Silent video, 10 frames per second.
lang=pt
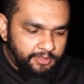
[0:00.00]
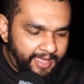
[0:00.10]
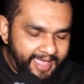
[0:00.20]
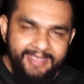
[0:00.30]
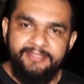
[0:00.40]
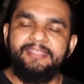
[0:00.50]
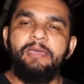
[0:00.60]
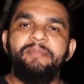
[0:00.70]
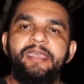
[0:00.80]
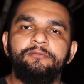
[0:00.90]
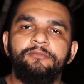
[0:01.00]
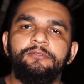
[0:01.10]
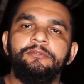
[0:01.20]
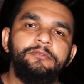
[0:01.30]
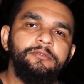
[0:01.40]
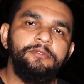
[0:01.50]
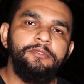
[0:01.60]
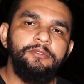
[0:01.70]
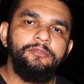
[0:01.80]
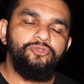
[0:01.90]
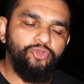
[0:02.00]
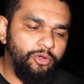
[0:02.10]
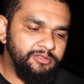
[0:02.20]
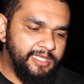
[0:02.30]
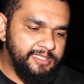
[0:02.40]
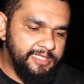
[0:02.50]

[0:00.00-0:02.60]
recebendo todas